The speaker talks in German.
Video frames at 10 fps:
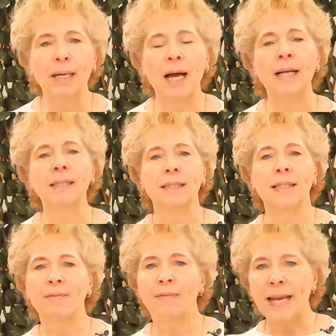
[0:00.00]

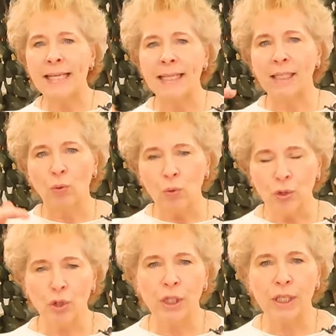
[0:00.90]
bekannt, wenn ich
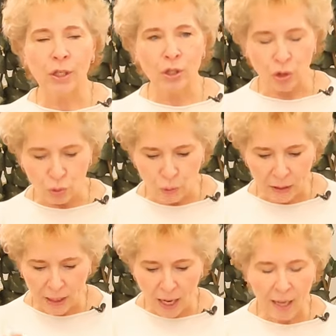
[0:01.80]
unterschiedliche
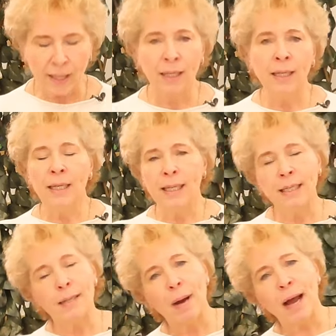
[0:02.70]
Schuhe trage,
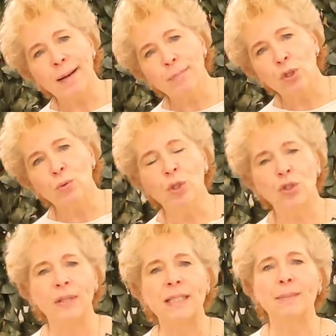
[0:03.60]
in dem einen Schuh
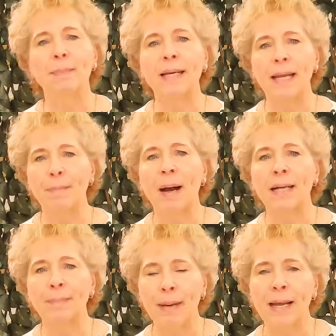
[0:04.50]
schwitzt man eben
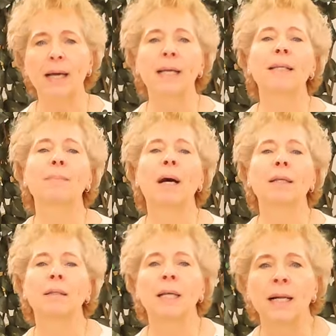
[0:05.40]
halt mehr, in dem
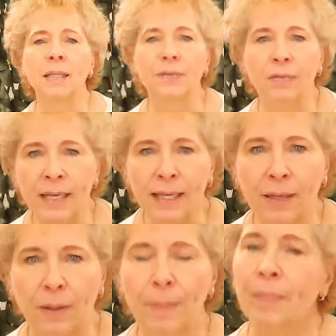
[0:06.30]
anderen halt
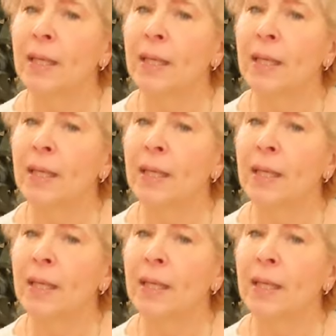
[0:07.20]
weniger.